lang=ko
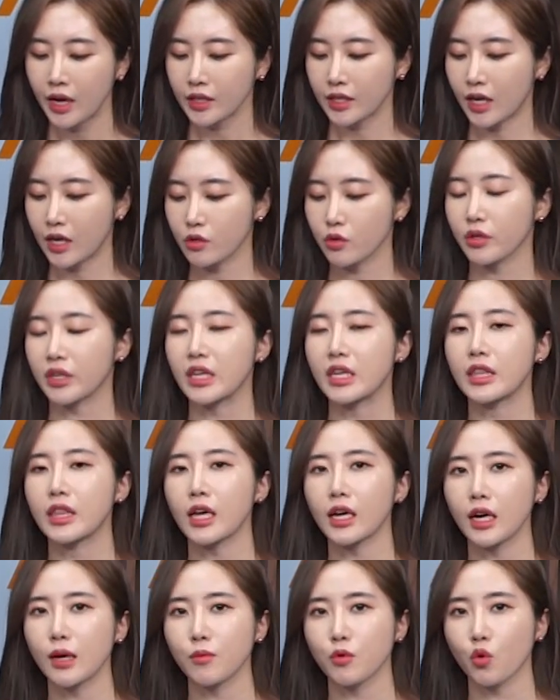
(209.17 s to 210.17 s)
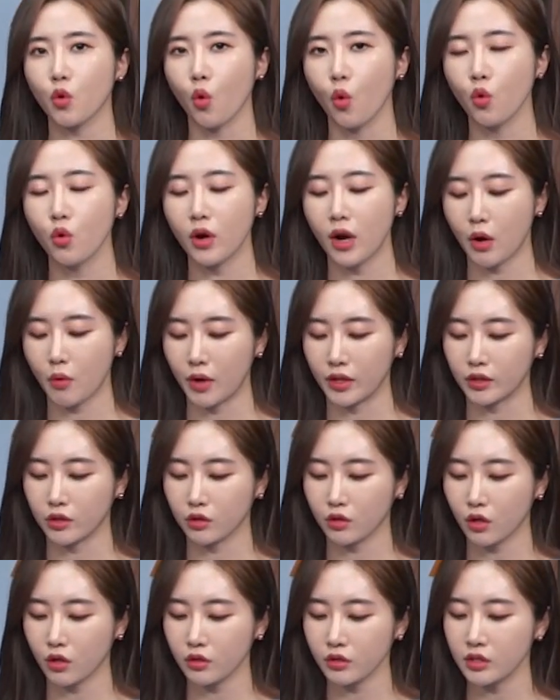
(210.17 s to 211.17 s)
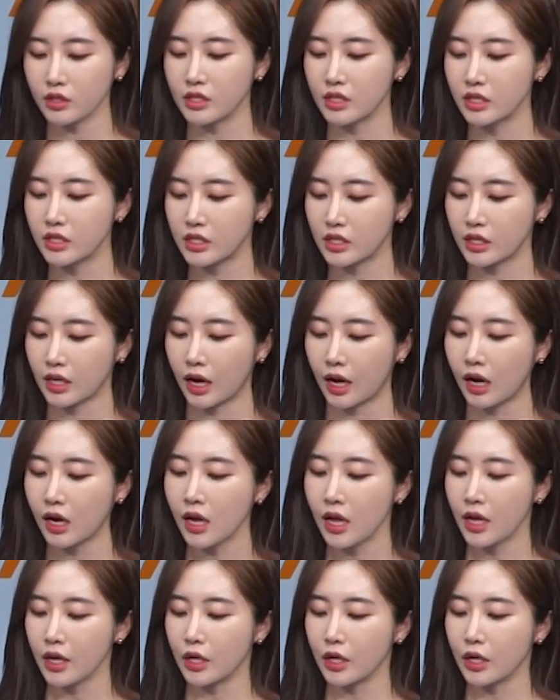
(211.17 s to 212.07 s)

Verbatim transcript: 따라서 기대감으로 올라왔던 증시가